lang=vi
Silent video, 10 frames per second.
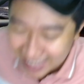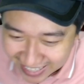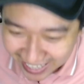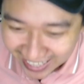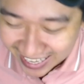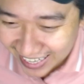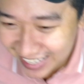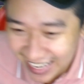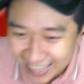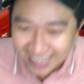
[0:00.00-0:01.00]
thì chắc
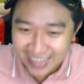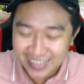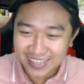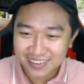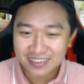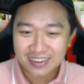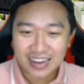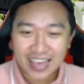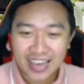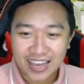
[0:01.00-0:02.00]
chắn rằng á
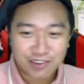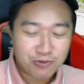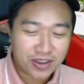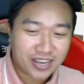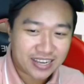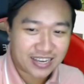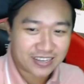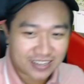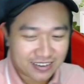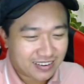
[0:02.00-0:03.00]
là quý vị nghĩ rằng
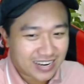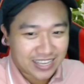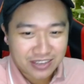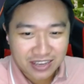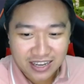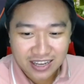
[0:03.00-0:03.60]
á là nhà